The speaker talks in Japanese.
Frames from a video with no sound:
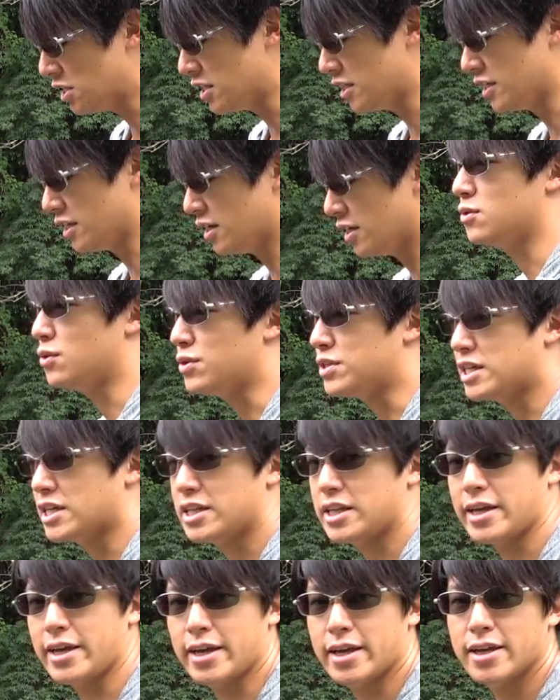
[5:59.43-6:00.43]
ひ野池
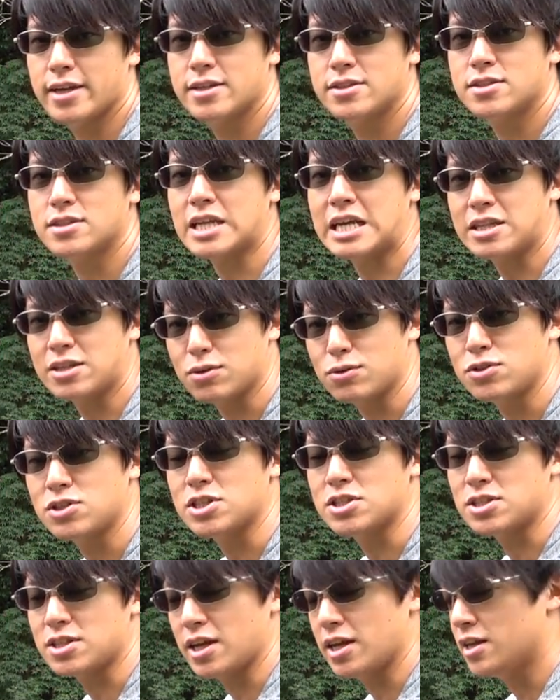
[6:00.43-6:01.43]
で使ってほしい
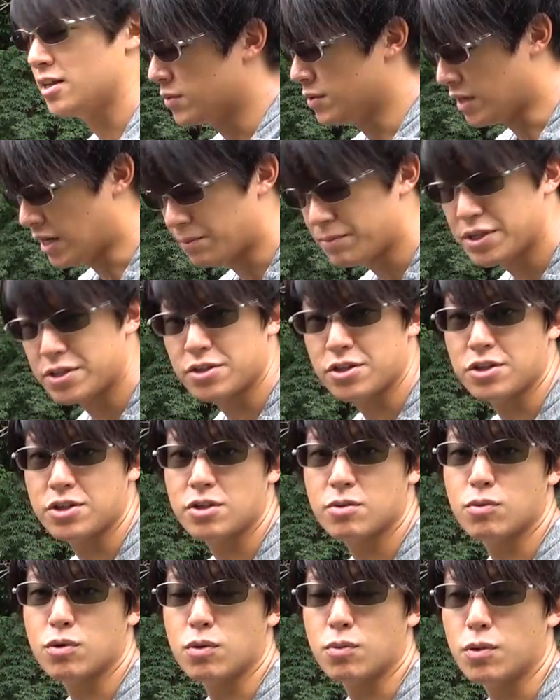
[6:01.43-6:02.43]
ですね雨って言っ
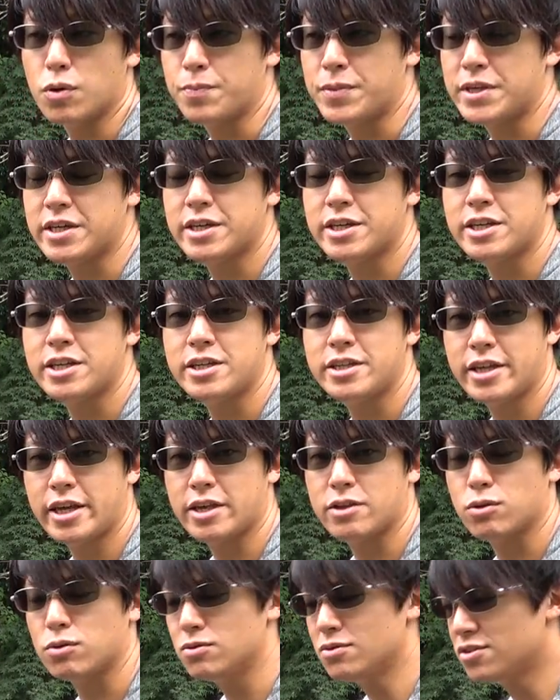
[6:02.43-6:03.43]
てももンキリ
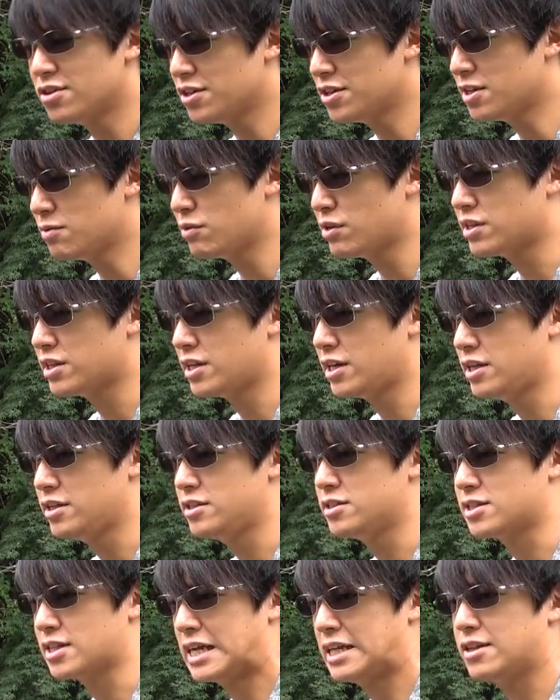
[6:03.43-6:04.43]
でどんぐらいの雨だったらいいん
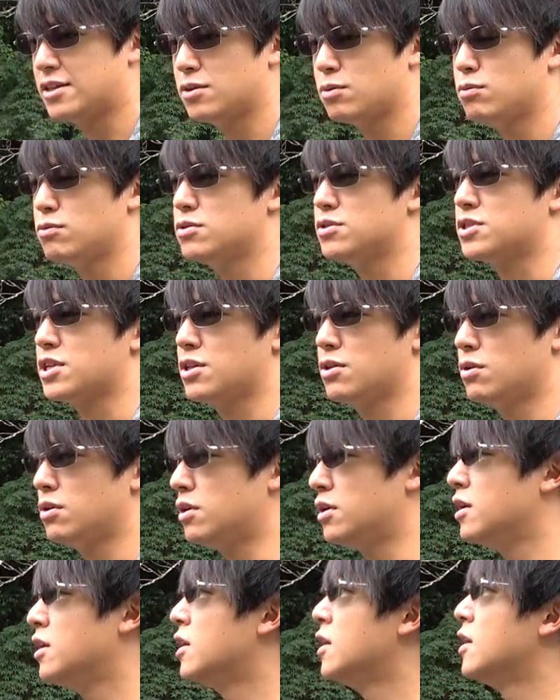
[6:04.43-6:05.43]
ですかって思うんですけど